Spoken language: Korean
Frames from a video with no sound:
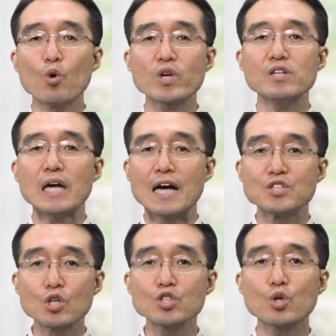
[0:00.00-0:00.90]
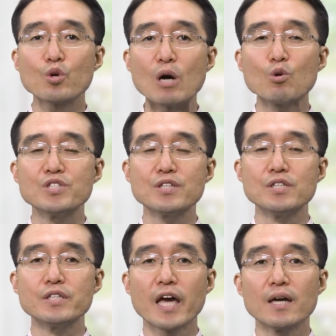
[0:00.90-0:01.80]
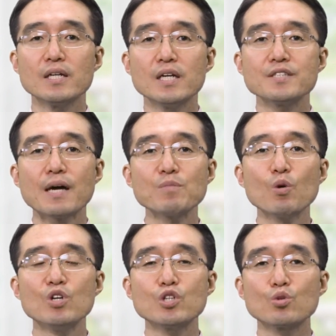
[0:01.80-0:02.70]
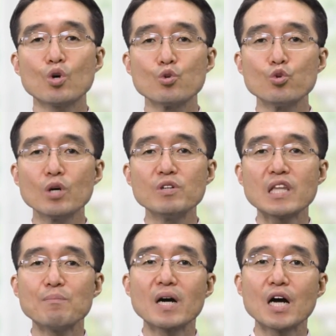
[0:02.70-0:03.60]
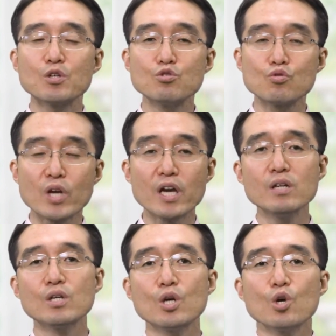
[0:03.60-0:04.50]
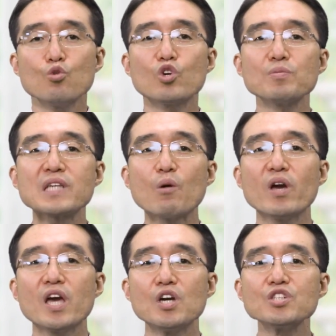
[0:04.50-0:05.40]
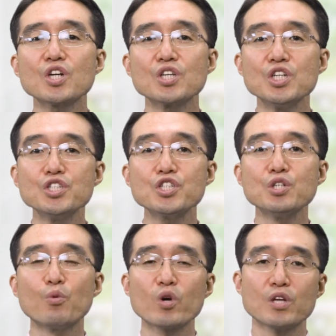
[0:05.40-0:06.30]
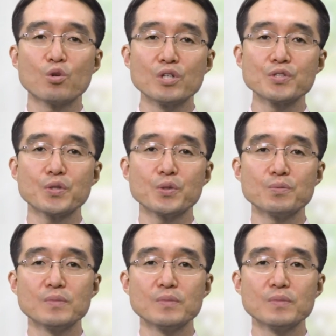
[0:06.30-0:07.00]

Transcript: 목회를 안정적으로 하고 있었는데 3개월 정도 유럽을 탐방하던 중에 유럽 사회의 영적인 현실을 보게 되었어요.